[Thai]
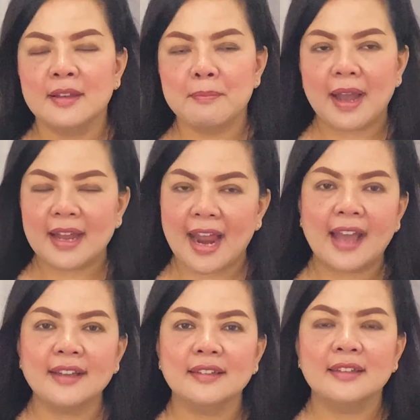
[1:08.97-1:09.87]
บางครั้ง
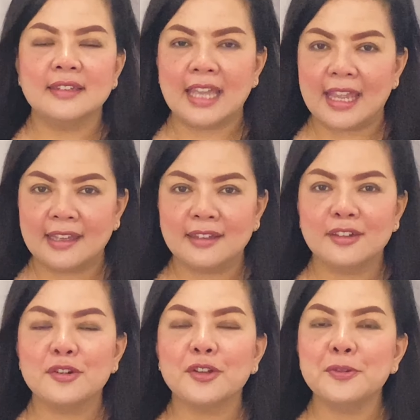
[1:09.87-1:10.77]
เก่ง
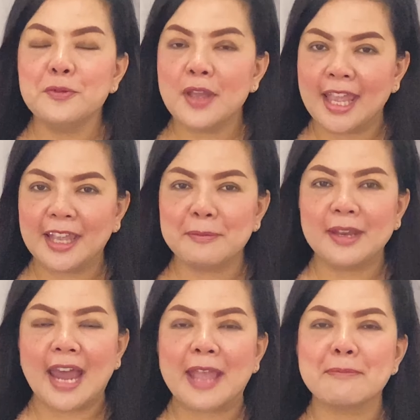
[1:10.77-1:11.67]
ก็สู้เฮงไม่
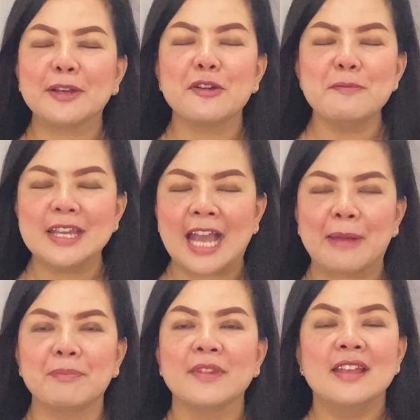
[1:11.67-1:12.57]
ได้มันก็มี
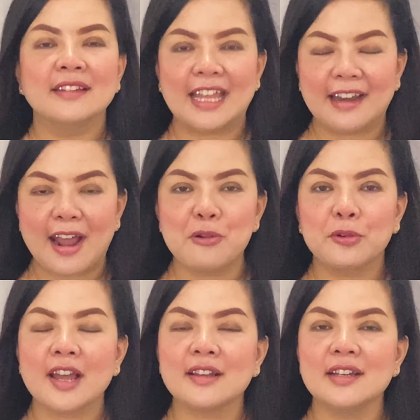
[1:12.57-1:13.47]
คำแต่เรา
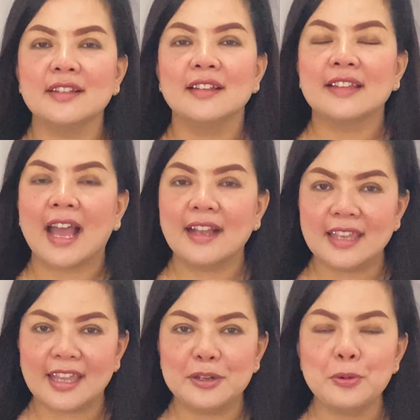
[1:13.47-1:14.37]
ถ้าเกิดทั้ง
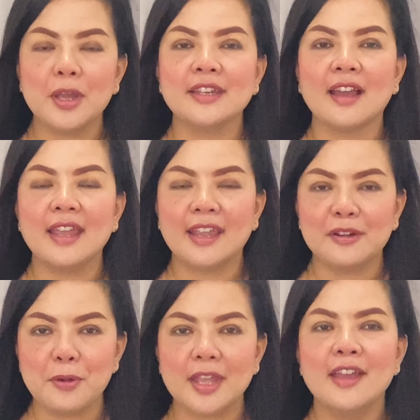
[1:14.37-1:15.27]
เก่งด้วยทั้งเฮง
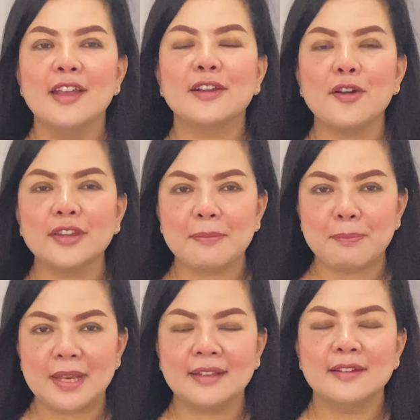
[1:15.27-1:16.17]
ด้วยก็จะ
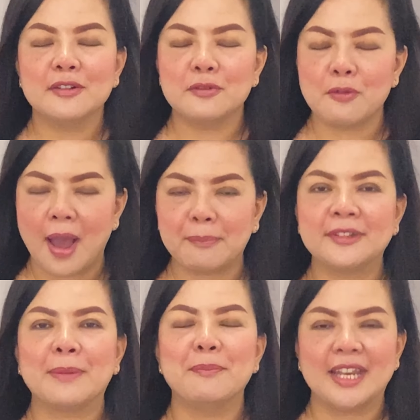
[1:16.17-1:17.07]
เป็นความ
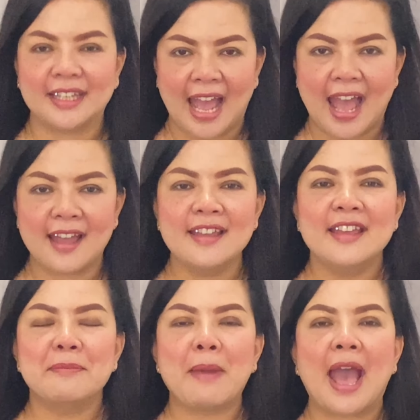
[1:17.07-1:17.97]
สำเร็จค่ะ
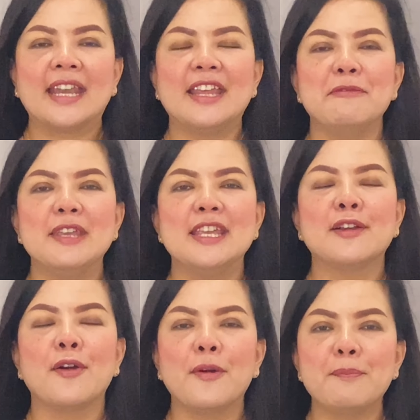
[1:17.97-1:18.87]
มหาเดวี
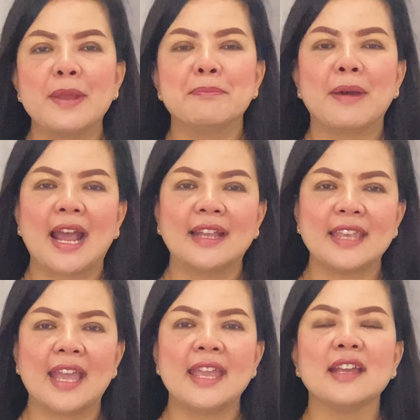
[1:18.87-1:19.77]
ขอเป็นพลังใจ
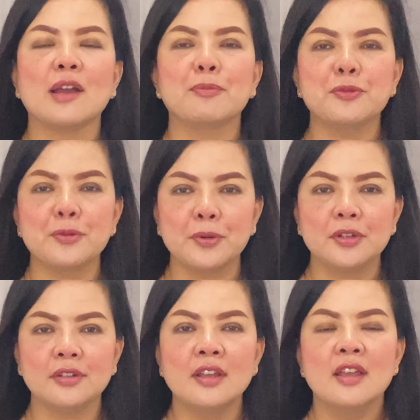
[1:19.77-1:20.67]
ให้กับทุกคน
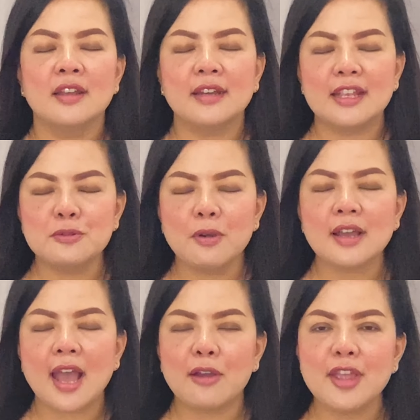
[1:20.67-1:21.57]
ในช่วง
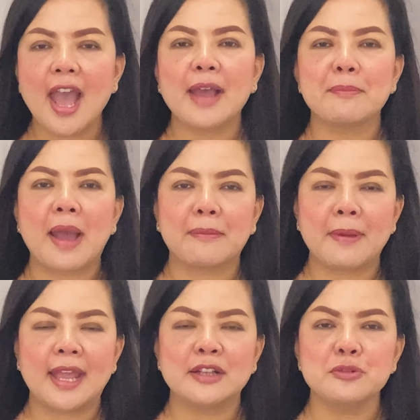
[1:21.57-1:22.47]
ข้าวยากหมากแพ
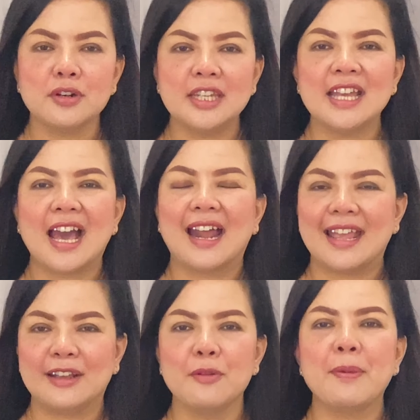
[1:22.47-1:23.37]
งช่วงนี้อะไร
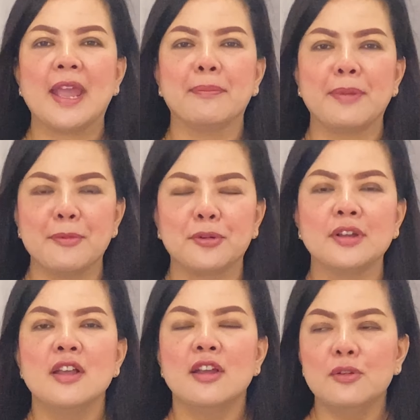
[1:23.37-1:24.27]
ก็แพงไปหมด
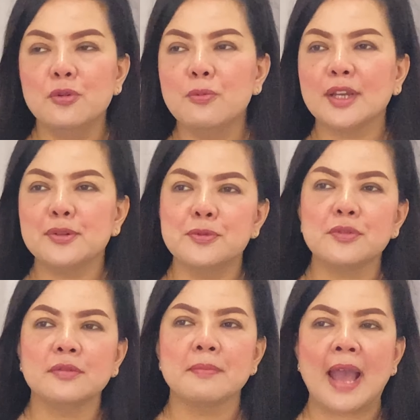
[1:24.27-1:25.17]
รู้ว่าทุก
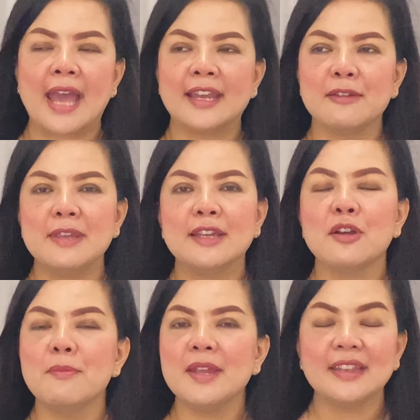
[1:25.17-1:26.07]
มหาเดวีก็
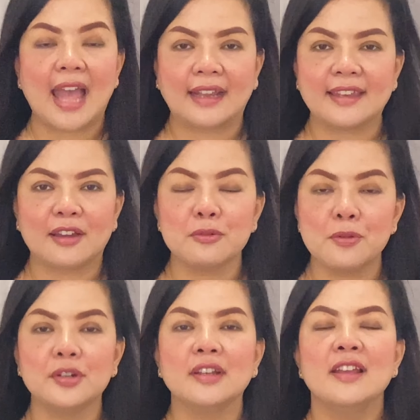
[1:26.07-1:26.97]
ไม่ต่างจากทุกค
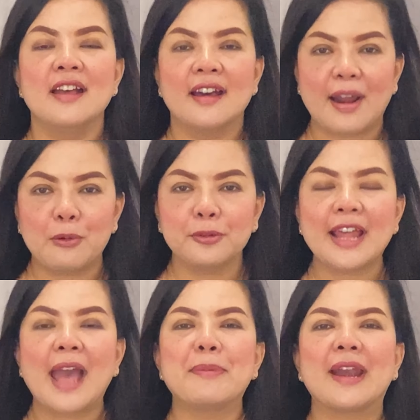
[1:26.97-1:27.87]
นเราส
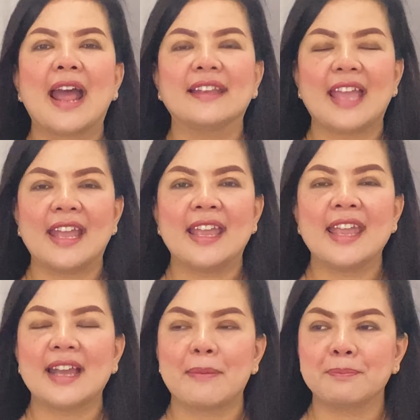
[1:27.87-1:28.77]
ร้างพลังใจให้
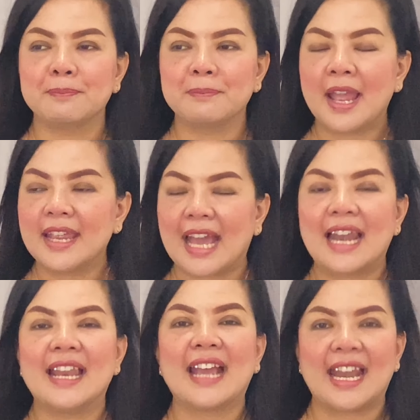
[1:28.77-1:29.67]
กับให้กัน
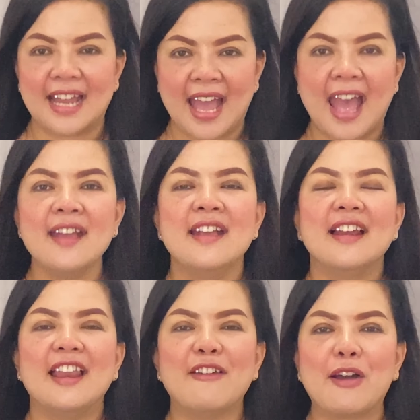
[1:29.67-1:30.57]
และกันนะคะ
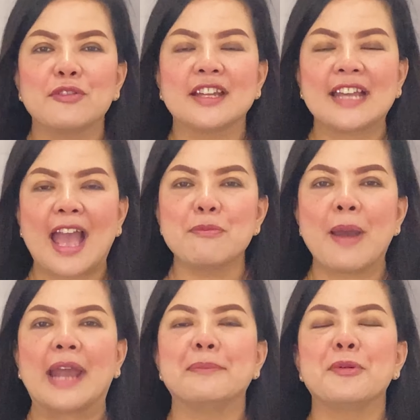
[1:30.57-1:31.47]
แล้วเราจะก้าว
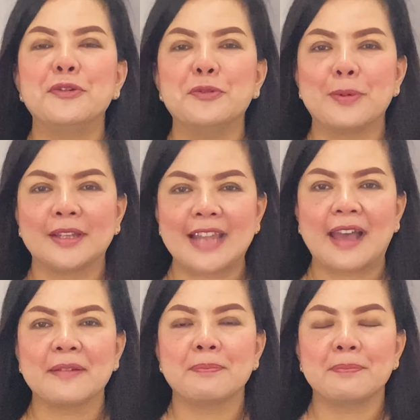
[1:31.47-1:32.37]
ผ่านพ้นอุปสรร
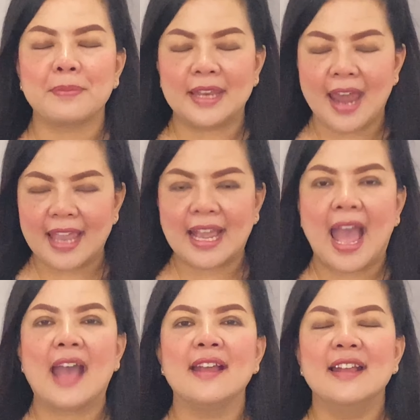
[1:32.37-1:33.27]
คไปได้
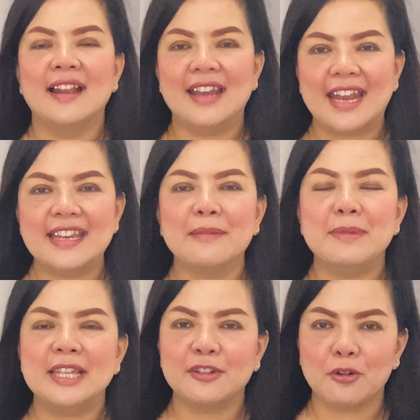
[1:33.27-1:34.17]
ค่ะ เหรียญยัง
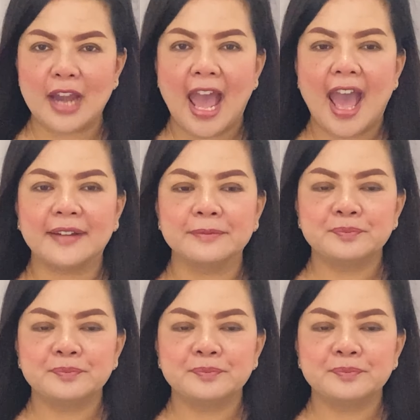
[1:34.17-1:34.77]
มีสองด้าน